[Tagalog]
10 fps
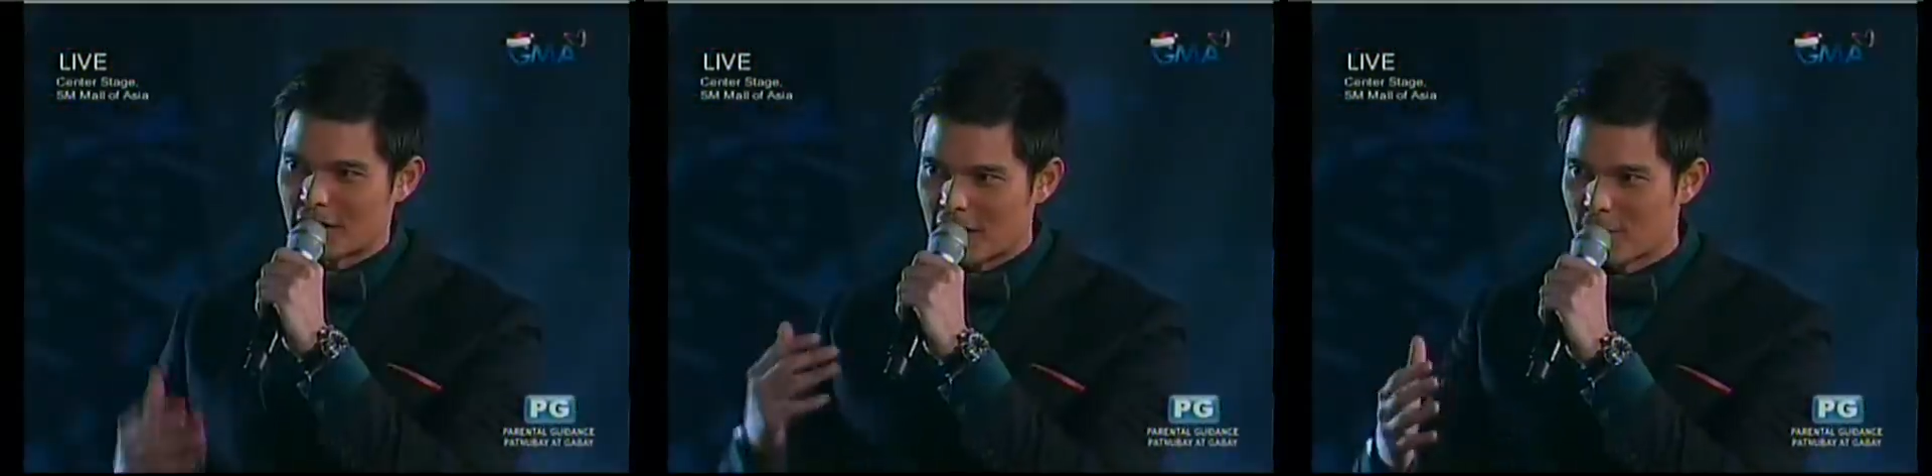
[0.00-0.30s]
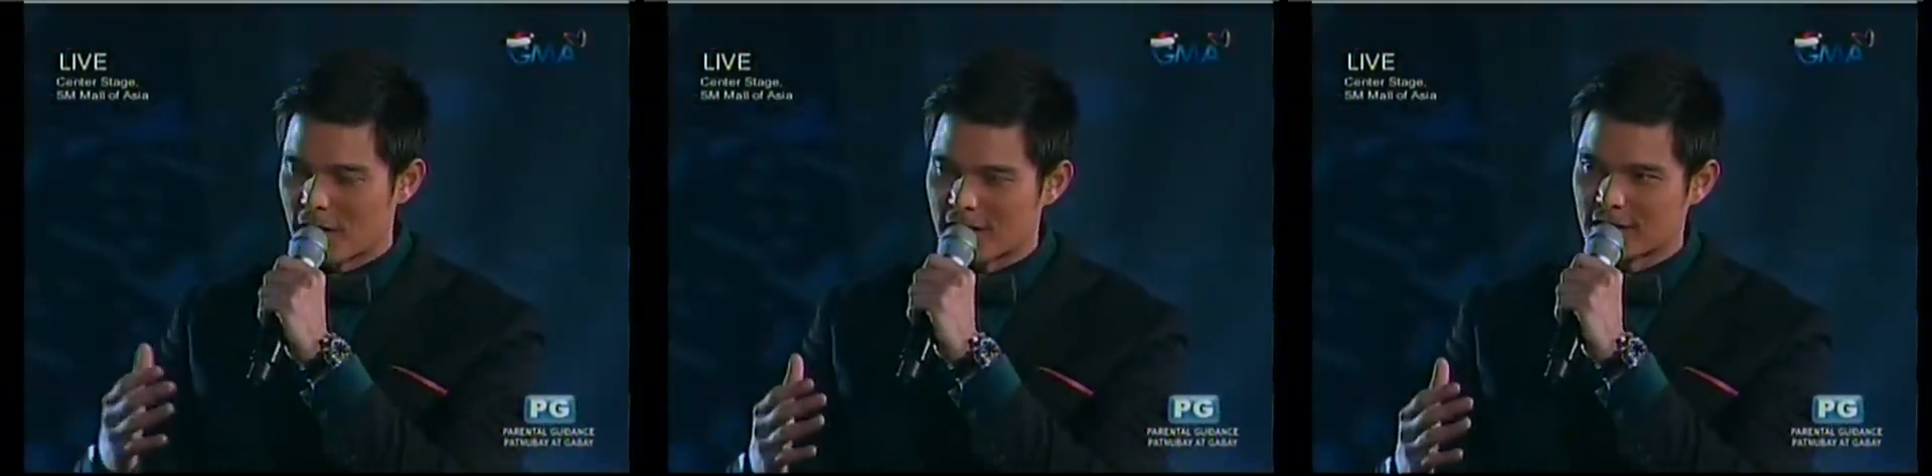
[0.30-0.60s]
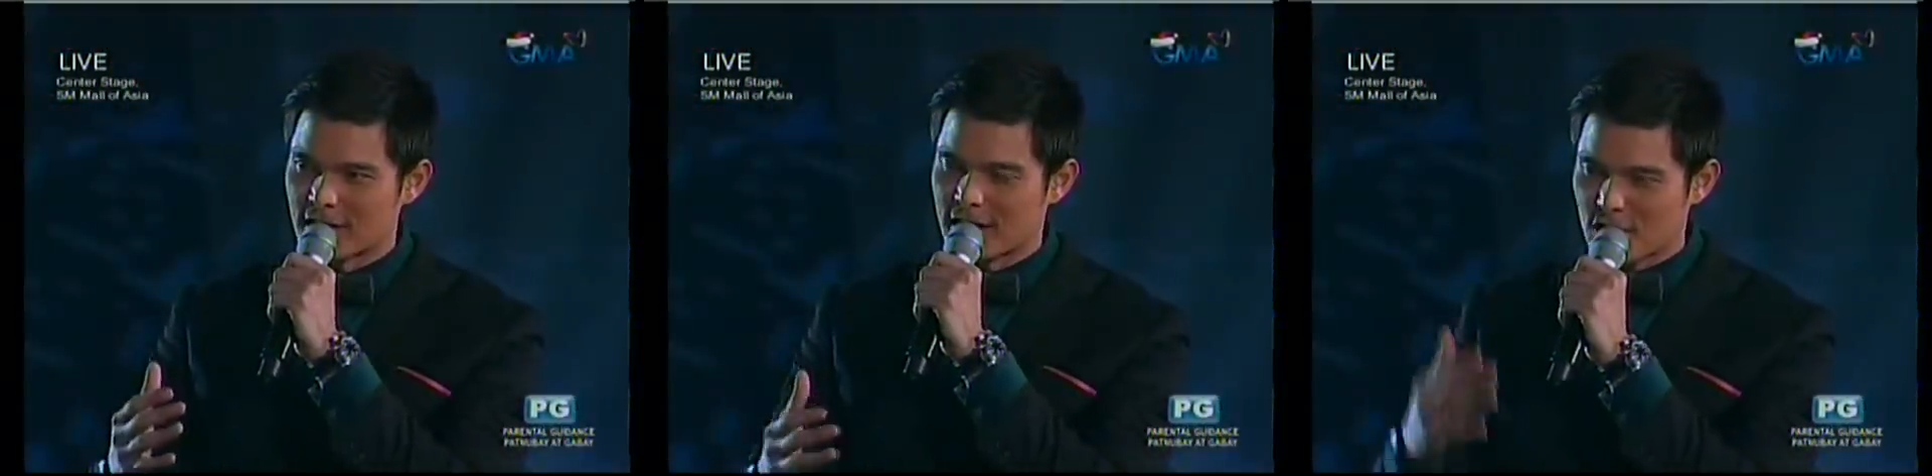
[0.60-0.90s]
him
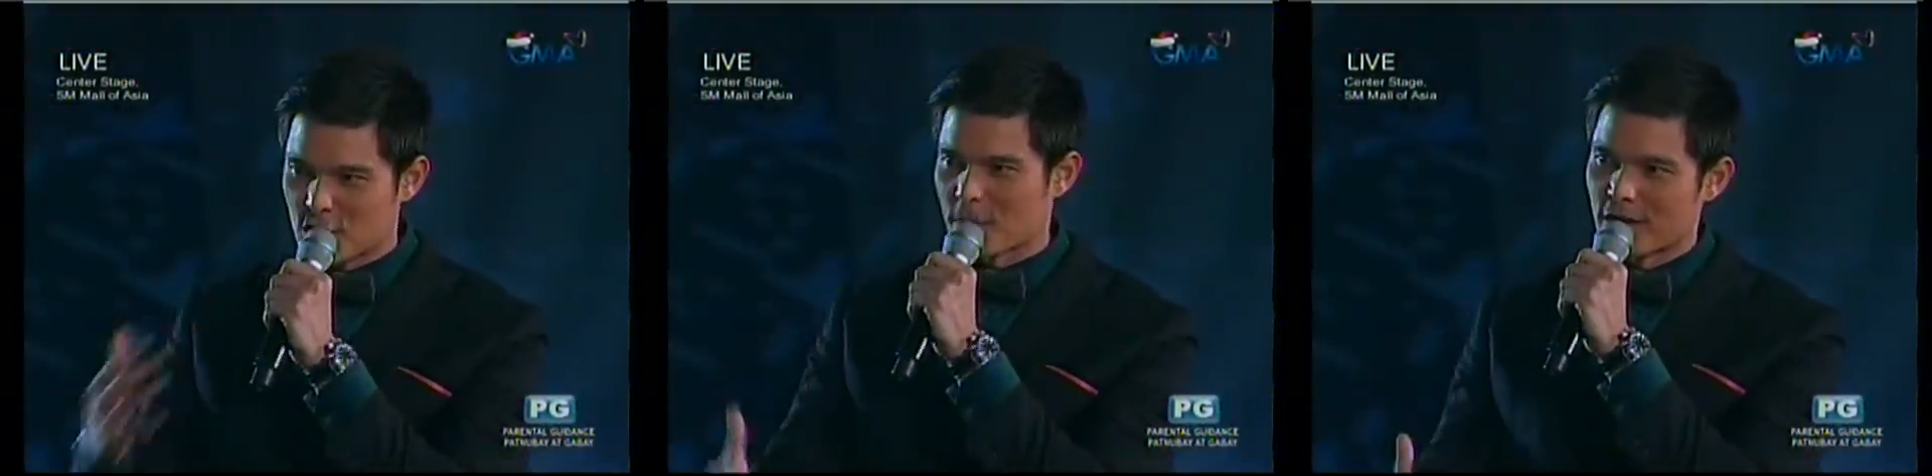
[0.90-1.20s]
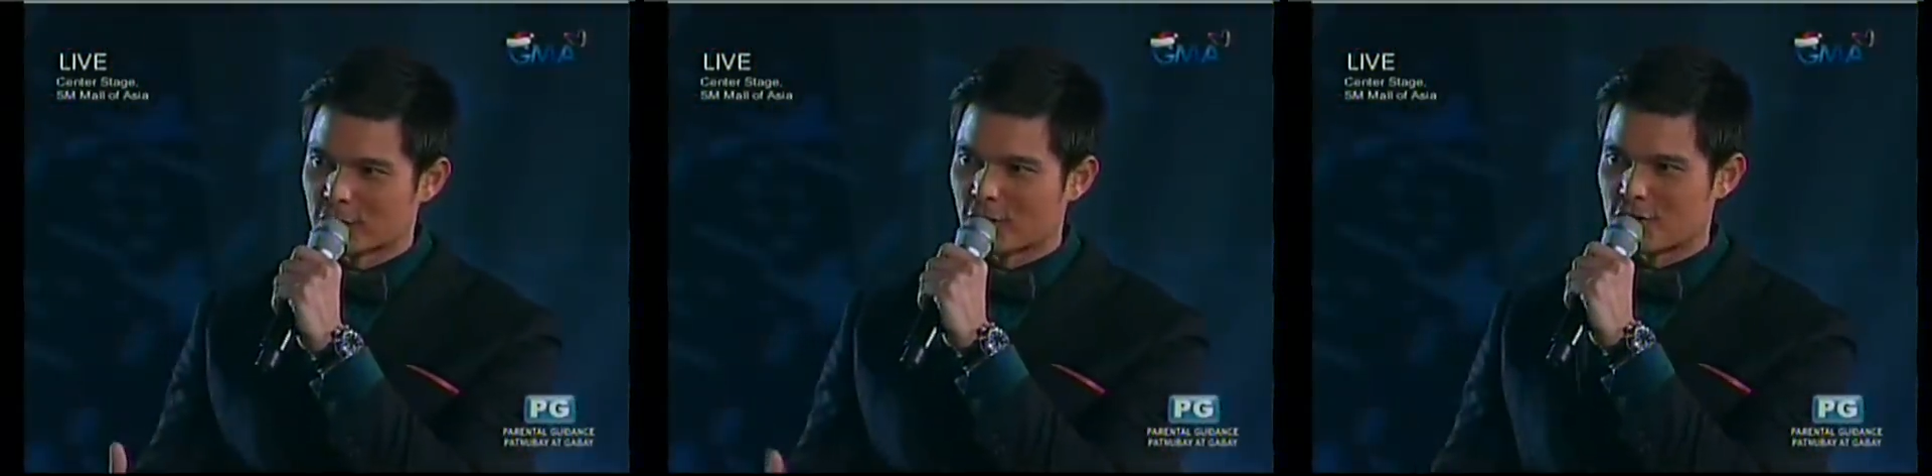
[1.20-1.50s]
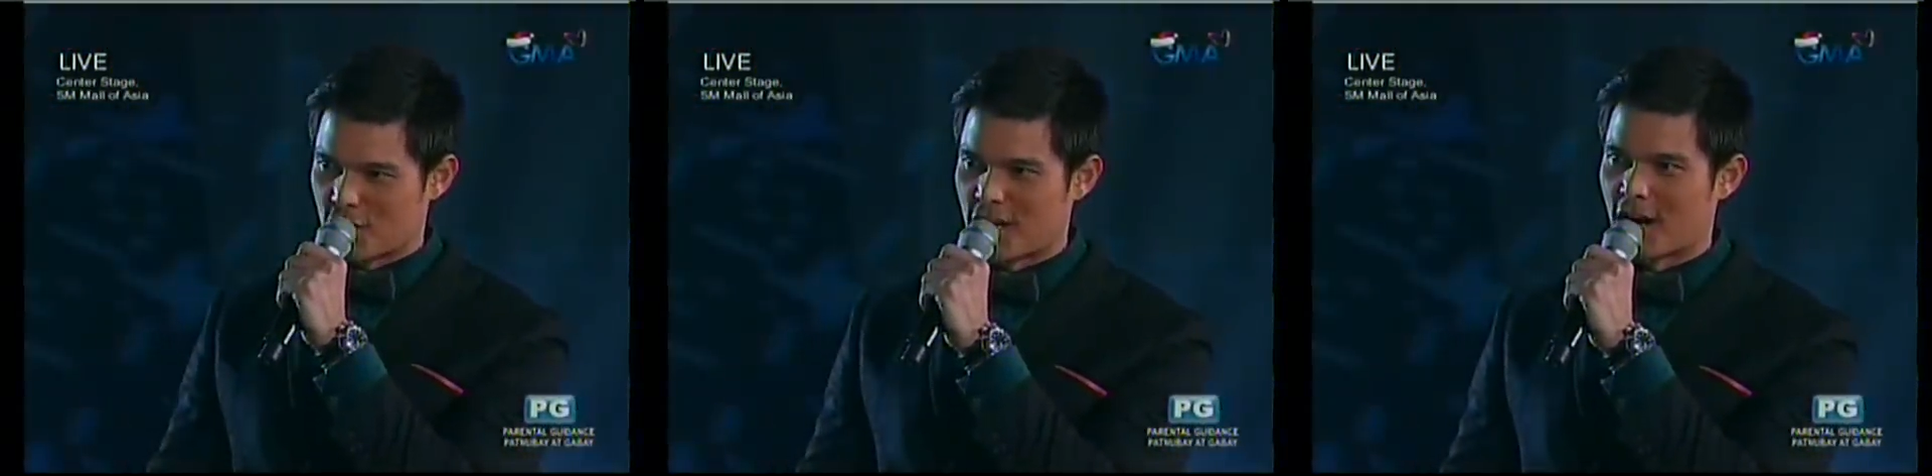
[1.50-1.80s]
and his mentor,
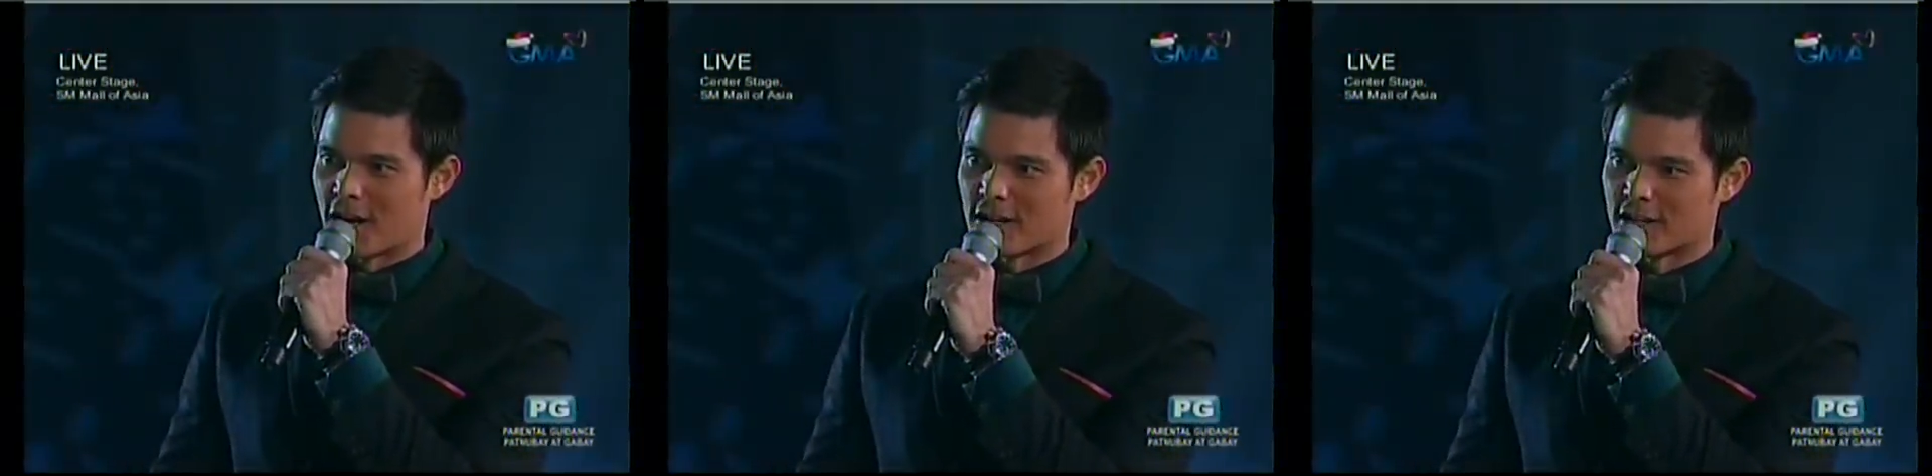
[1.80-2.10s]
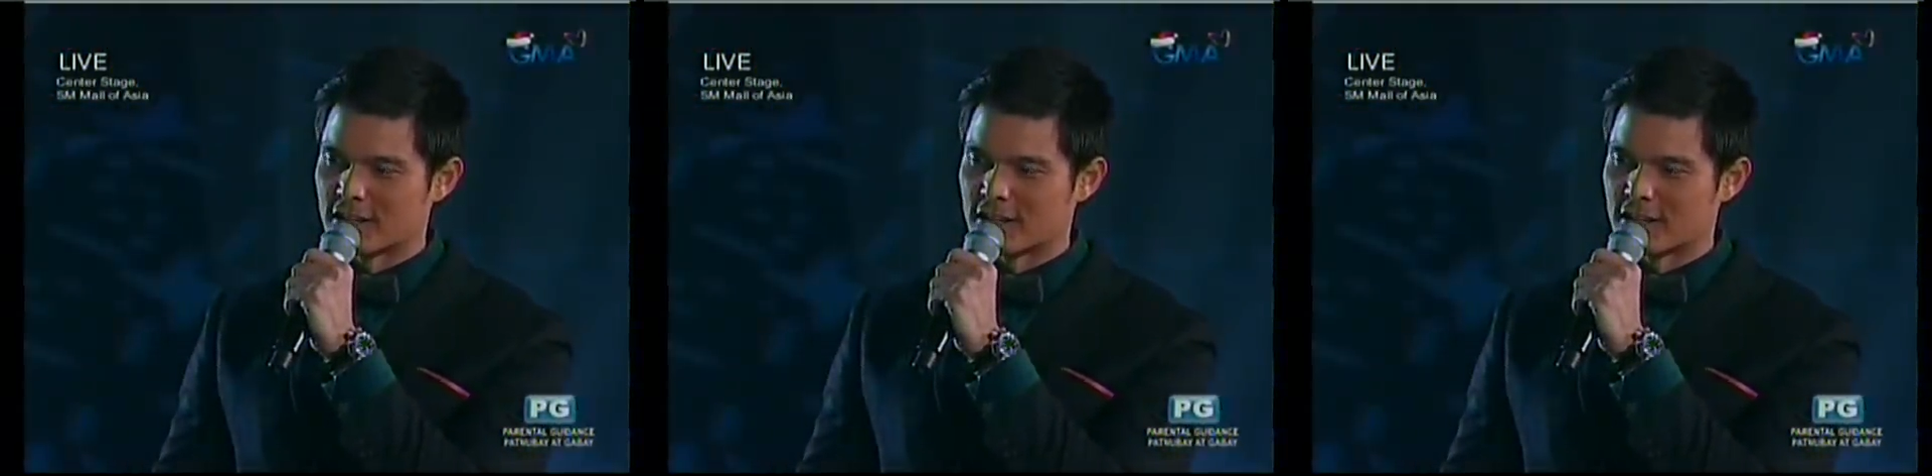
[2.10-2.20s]
JR,